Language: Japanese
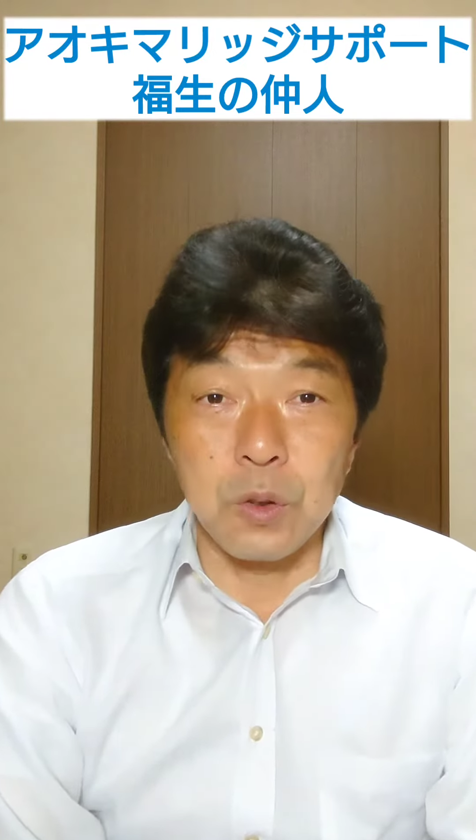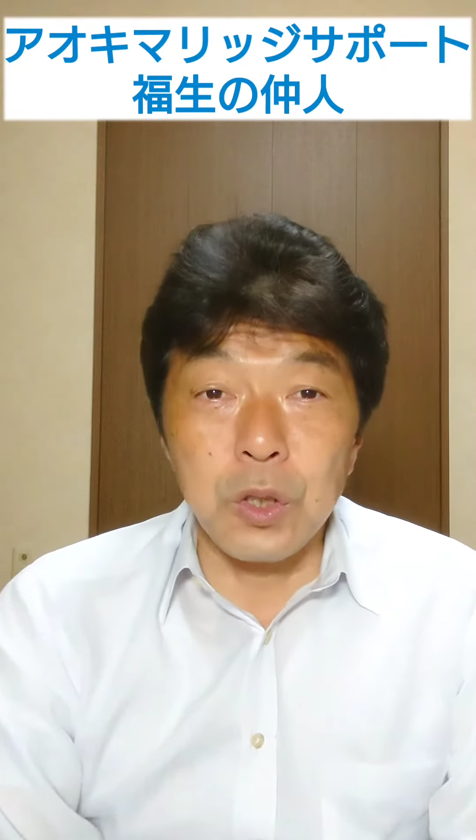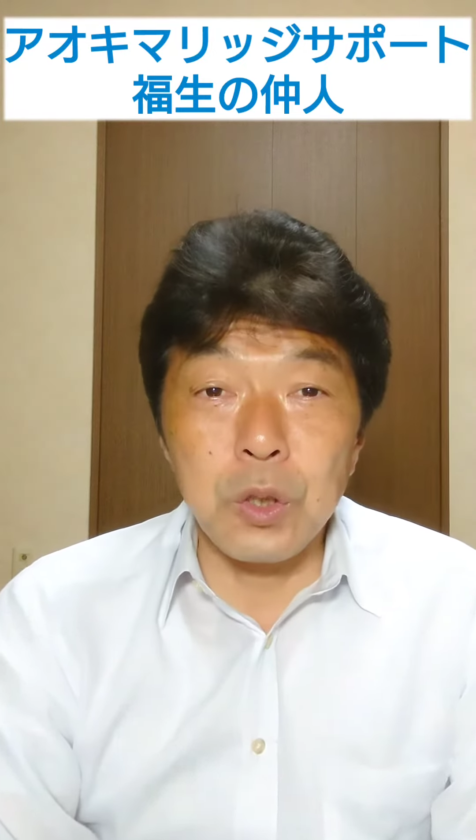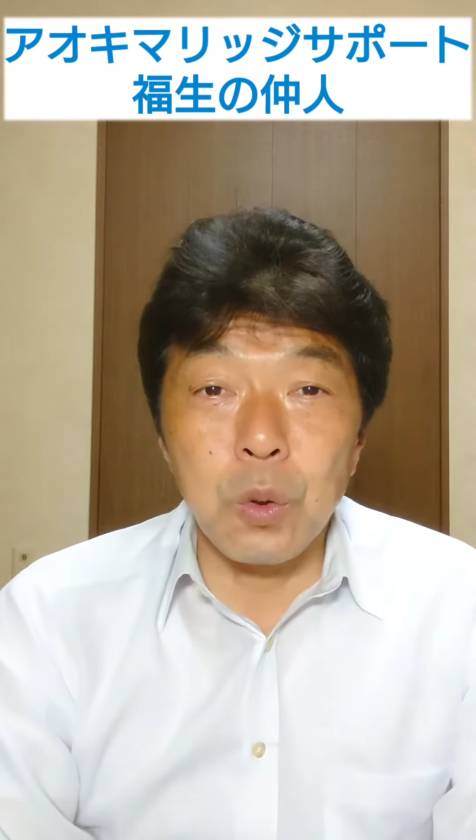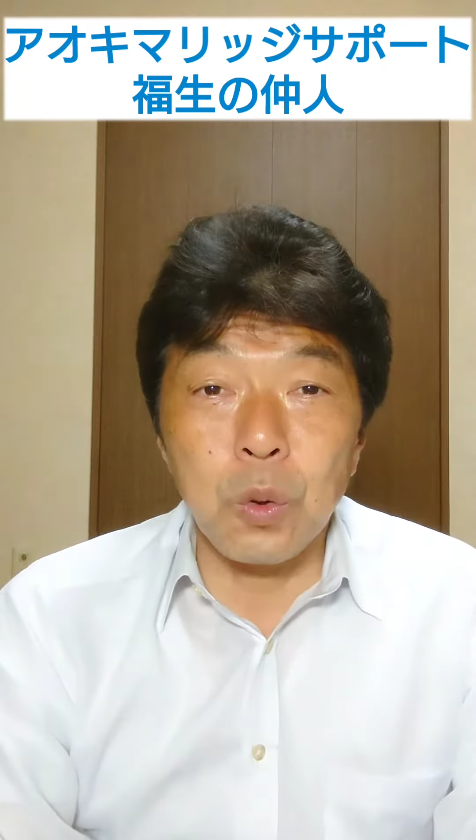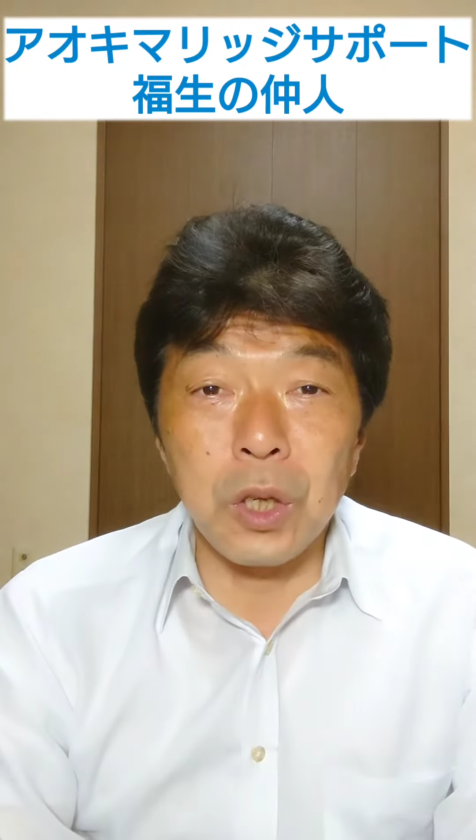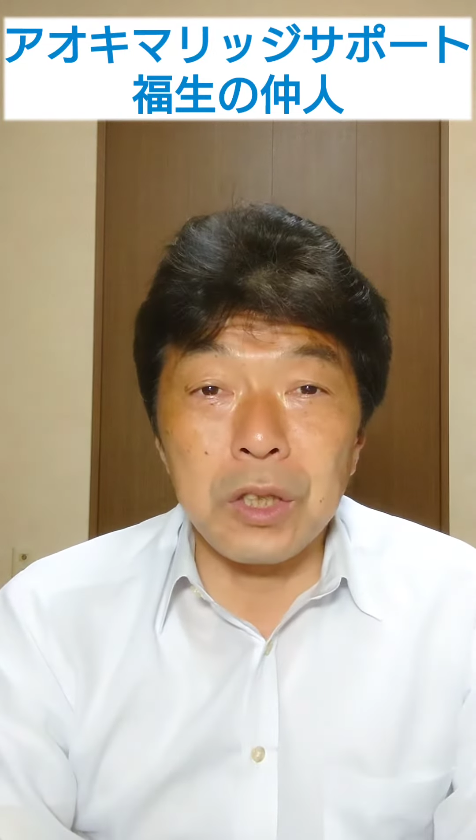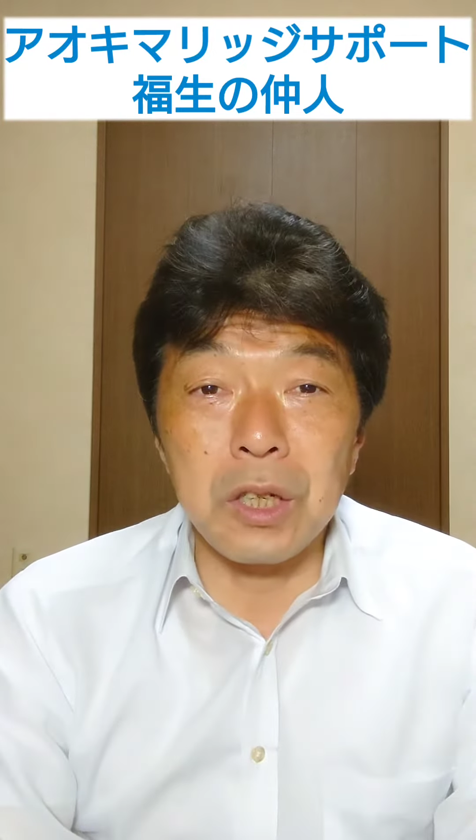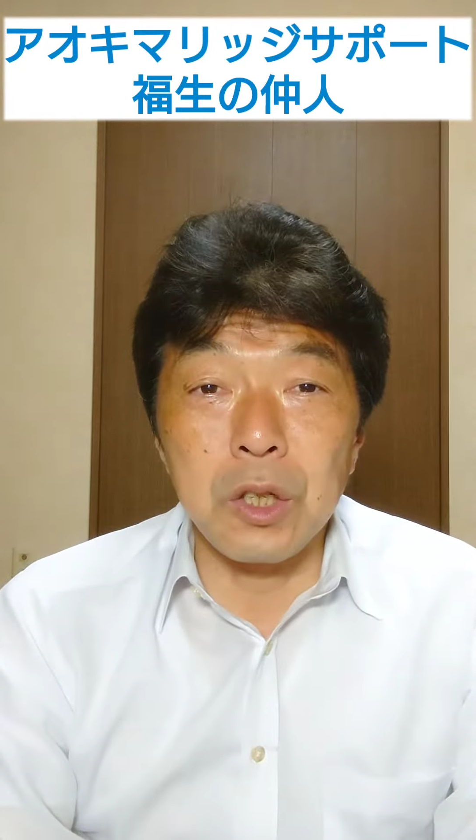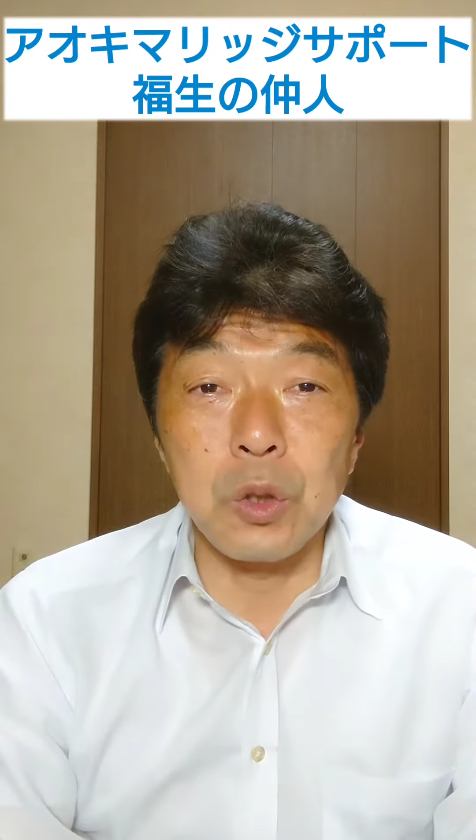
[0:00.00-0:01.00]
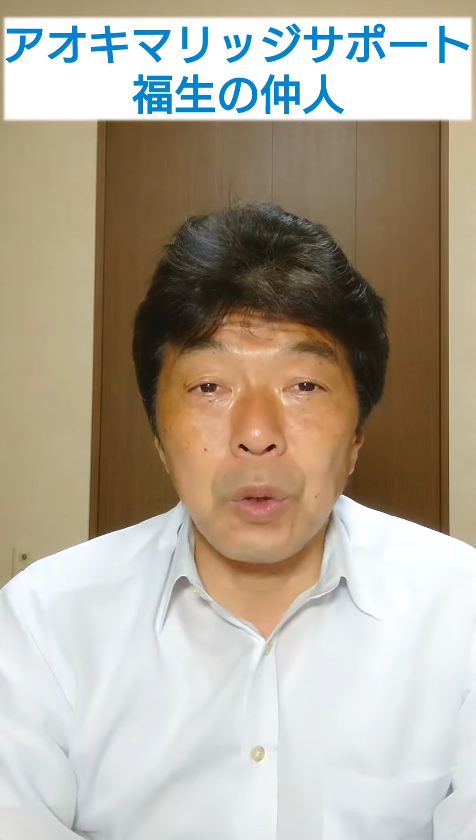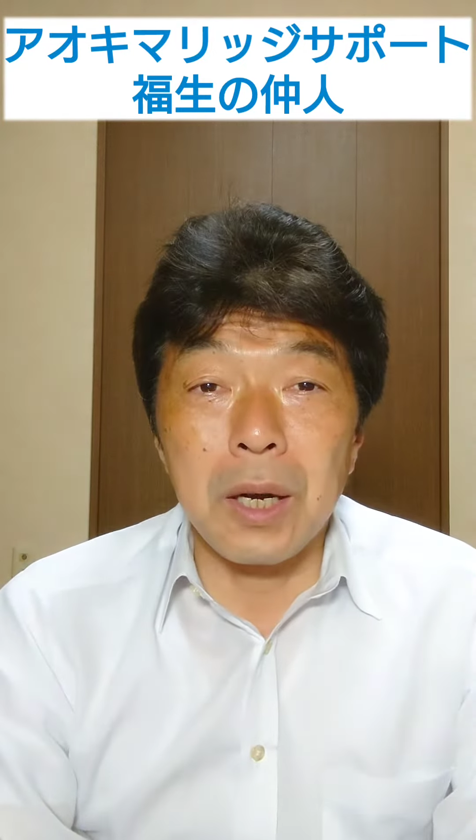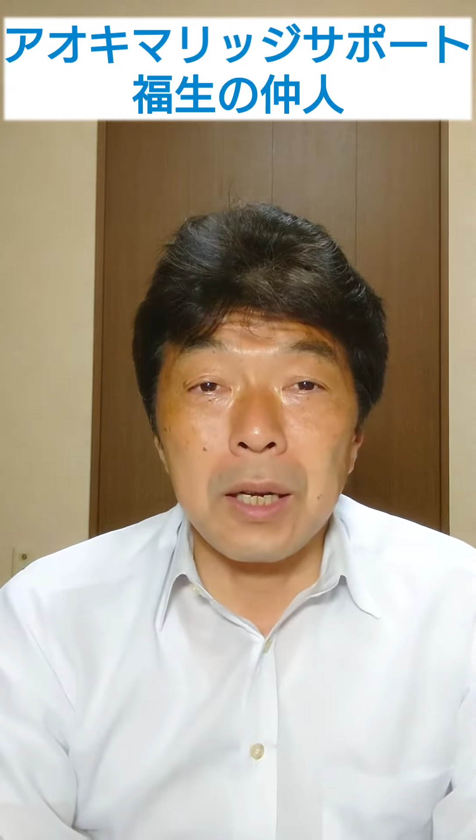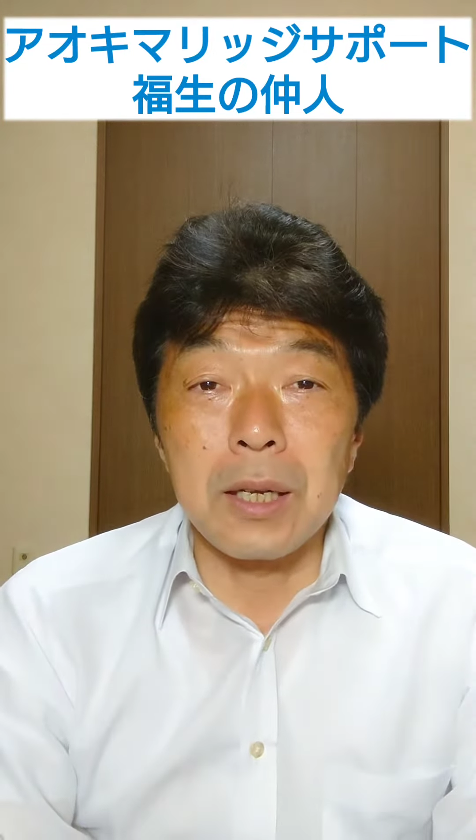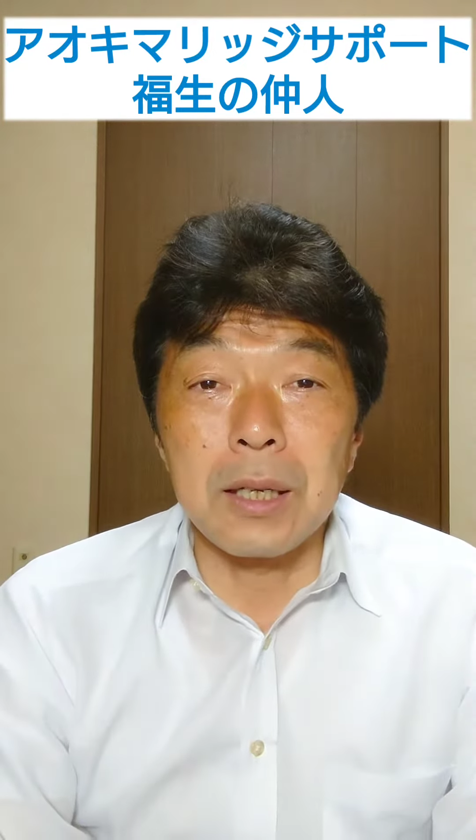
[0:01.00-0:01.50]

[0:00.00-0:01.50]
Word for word: 結納を行った理由は